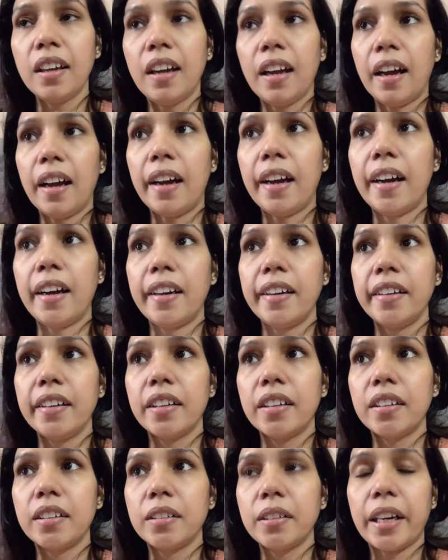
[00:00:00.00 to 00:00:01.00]
एंड uh,
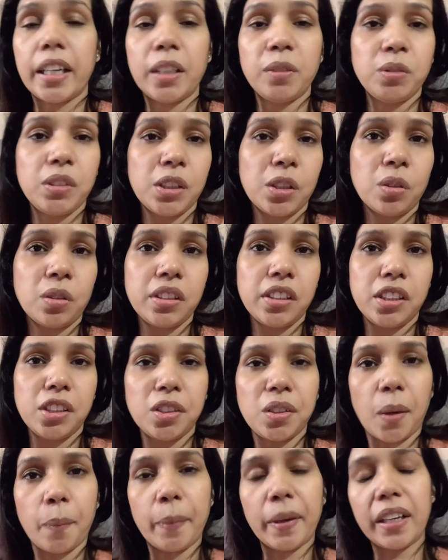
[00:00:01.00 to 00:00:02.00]
आज मुझे थोड़ी सी
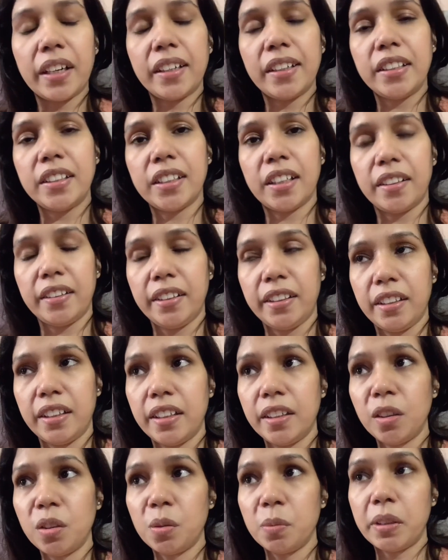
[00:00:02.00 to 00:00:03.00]
शॉपिंग करने जानी
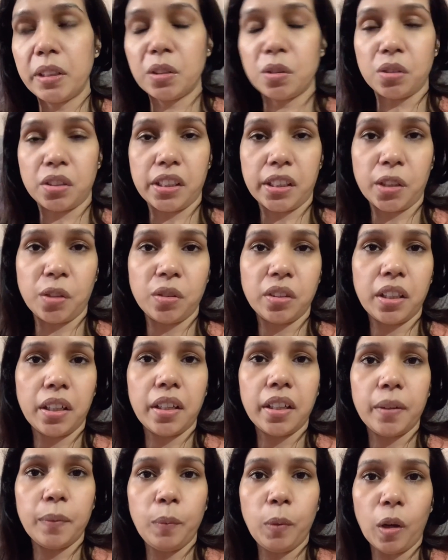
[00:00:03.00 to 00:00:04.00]
है तो मैंने सोचा क्यों
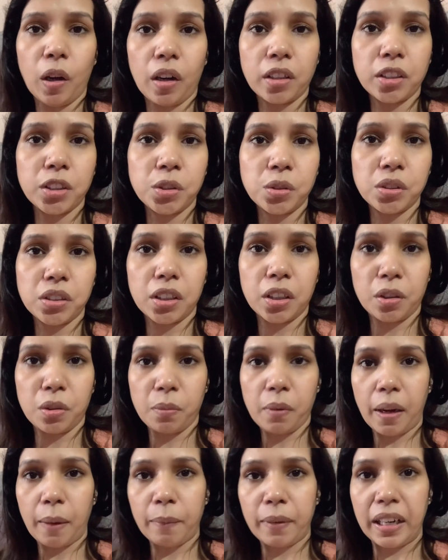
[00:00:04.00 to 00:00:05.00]
ना ब्लॉग शूट करूँ
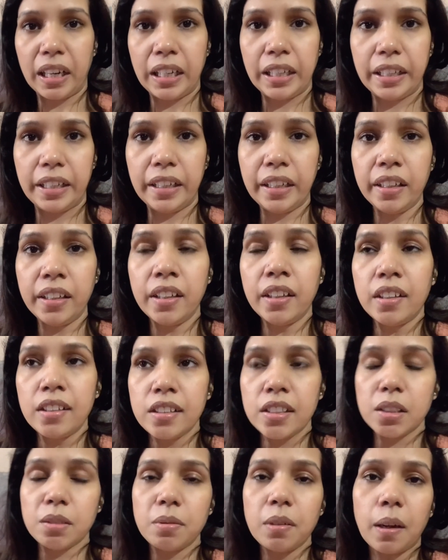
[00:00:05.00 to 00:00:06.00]
मैं आपके लिए
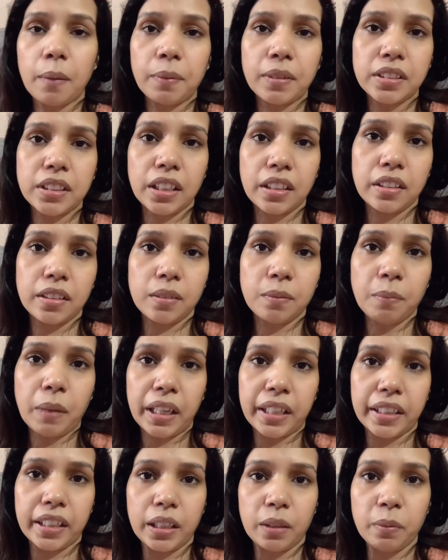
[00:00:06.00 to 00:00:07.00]
जिसमें आपके साथ
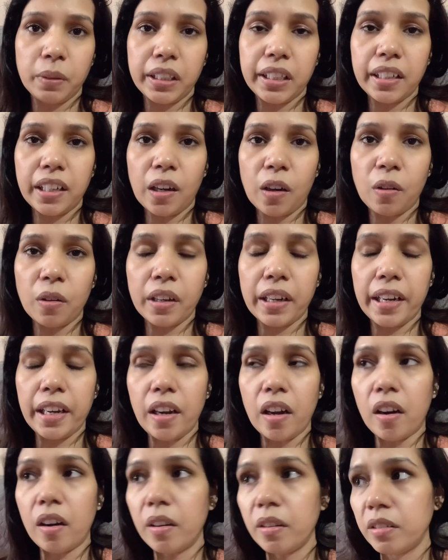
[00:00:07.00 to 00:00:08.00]
मार्केट भी दिखाऊँगी
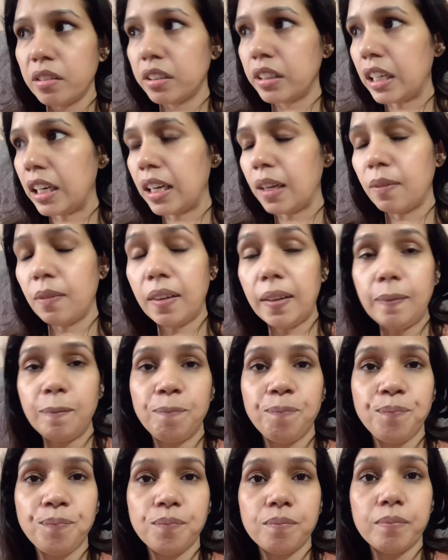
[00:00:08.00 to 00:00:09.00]
और इसके अलावा
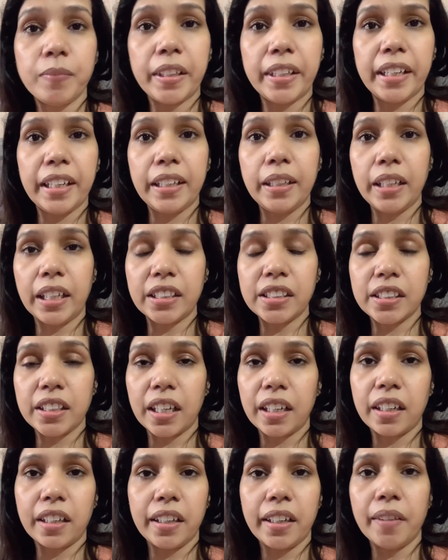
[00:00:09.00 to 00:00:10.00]
मैं डेली आज क्या
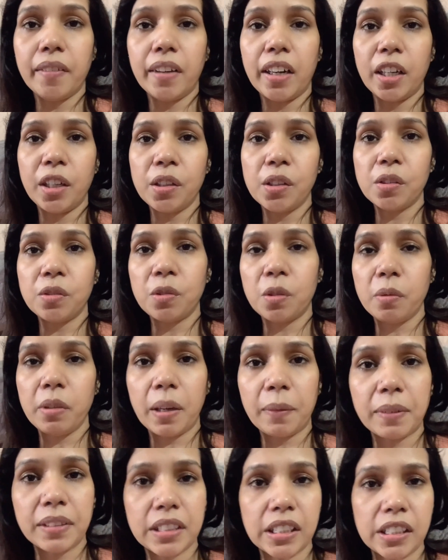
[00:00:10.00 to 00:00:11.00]
करने वाली हूँ वो भी
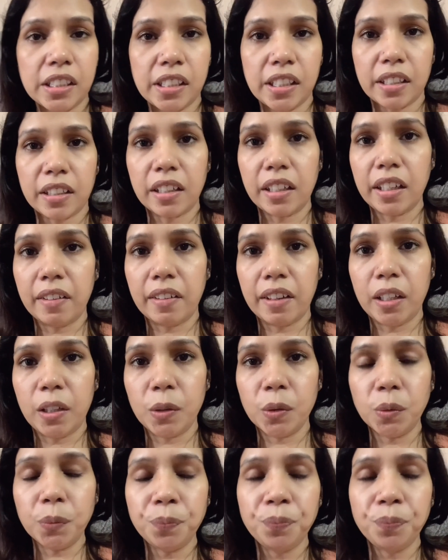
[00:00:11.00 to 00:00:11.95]
आपके साथ शेयर करने वाली हूँ